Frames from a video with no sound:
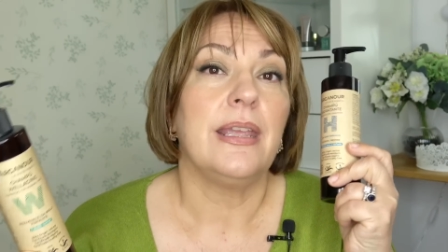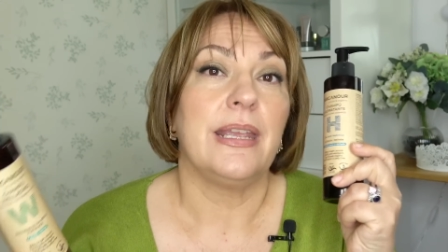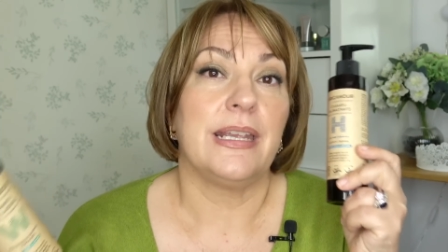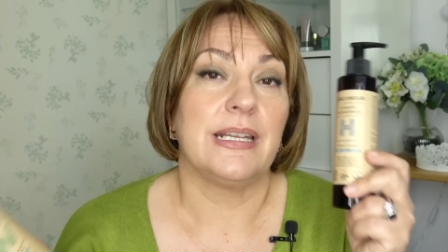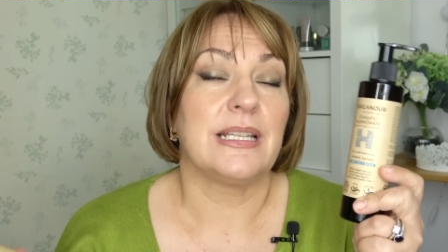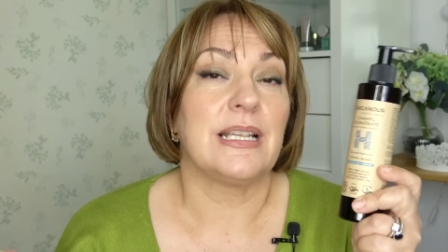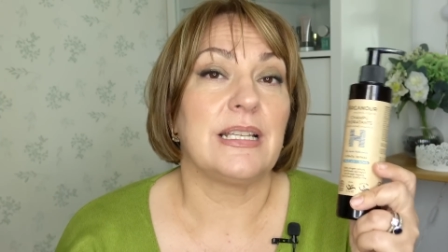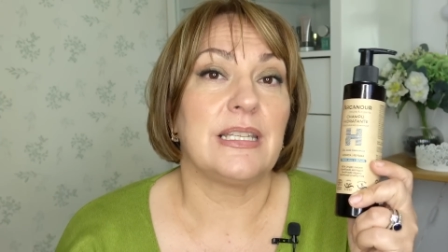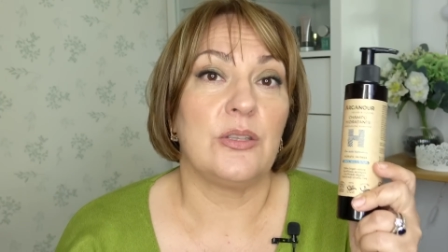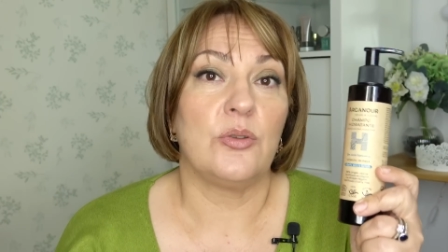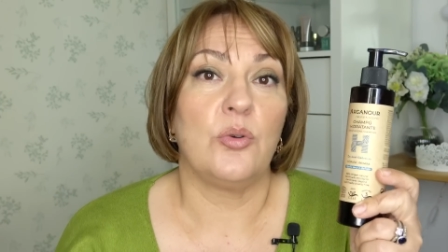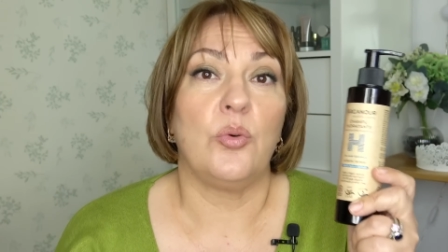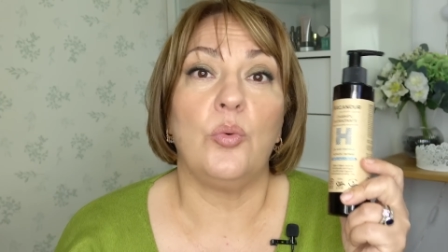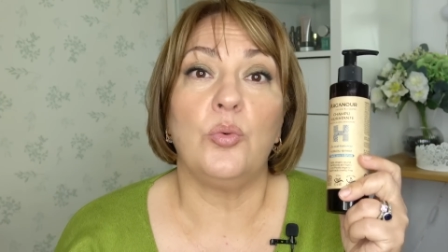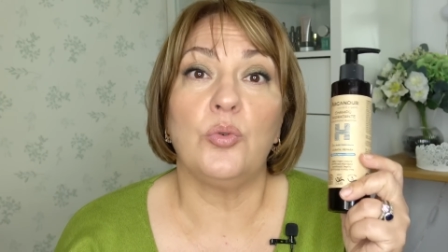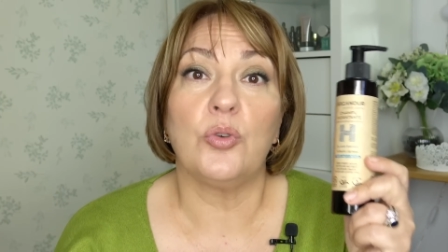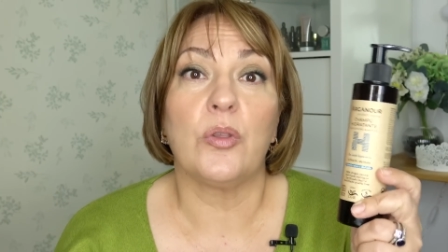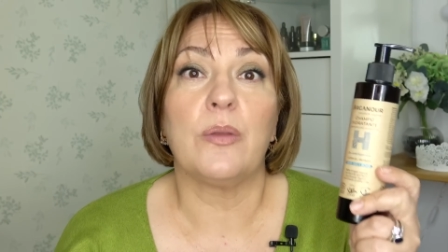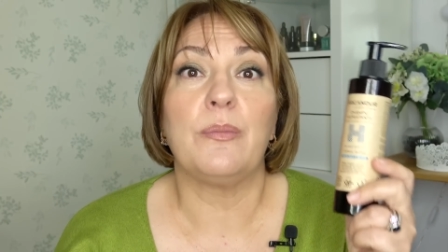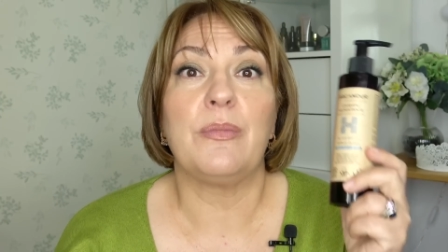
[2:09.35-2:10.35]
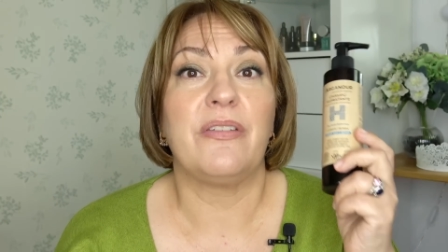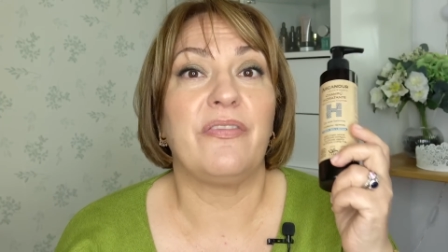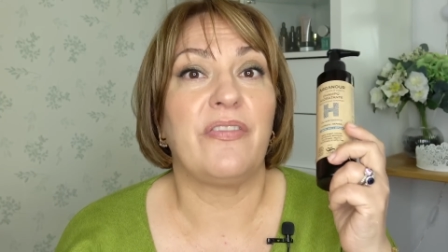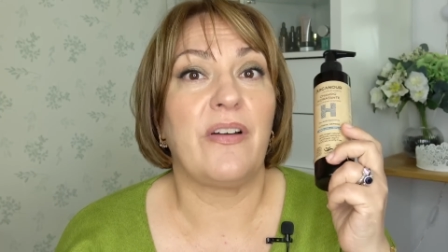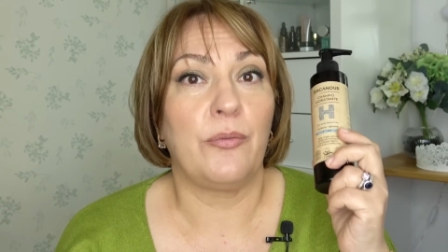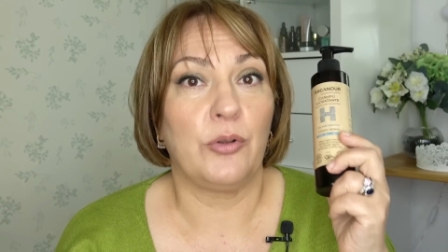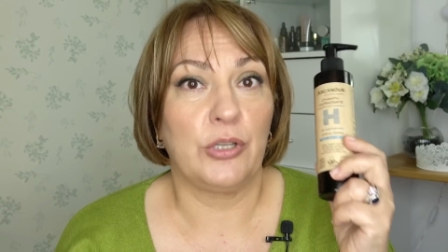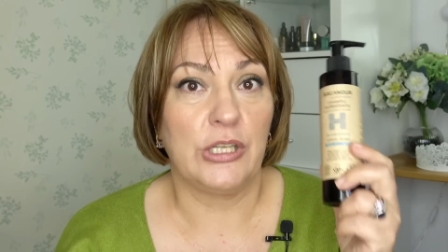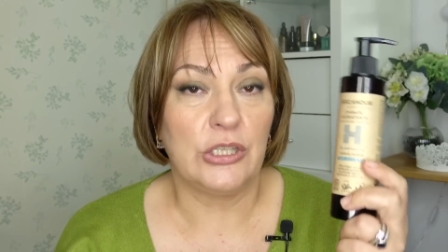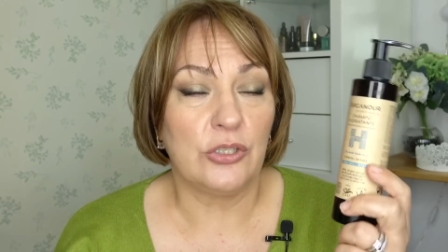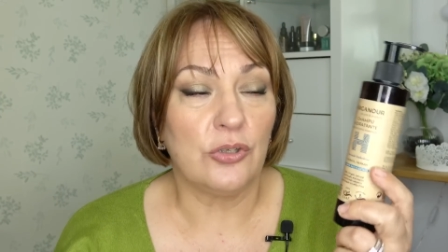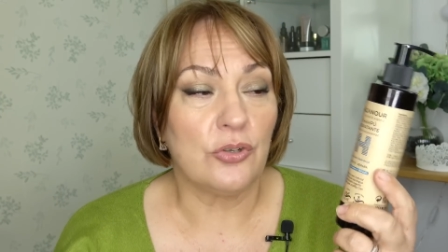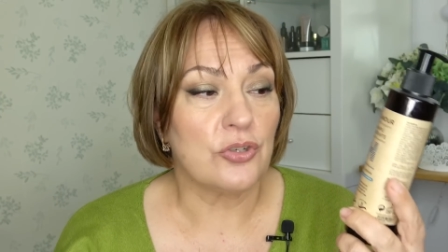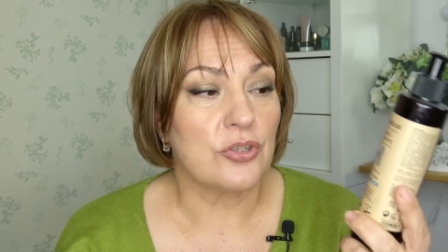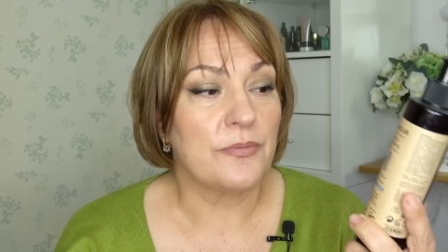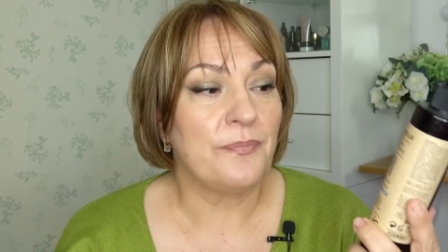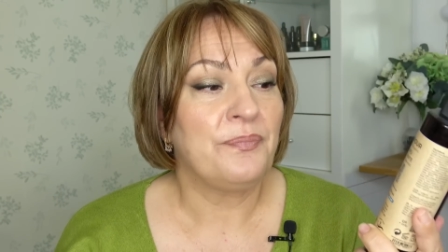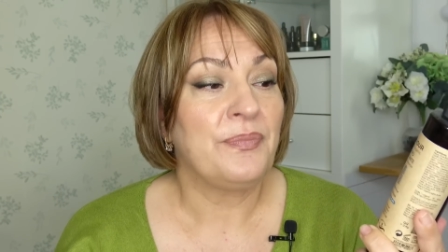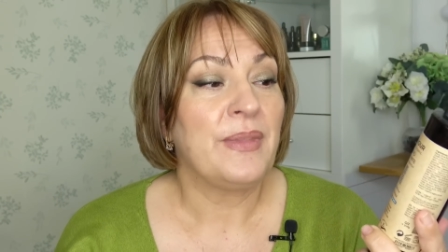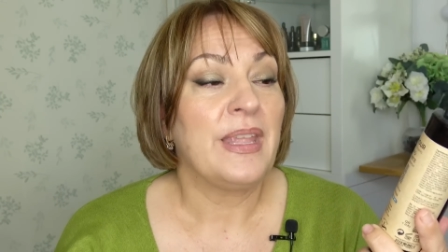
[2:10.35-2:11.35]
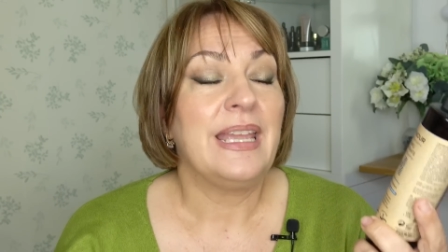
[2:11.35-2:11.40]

ese ha sido uno de mis favoritos.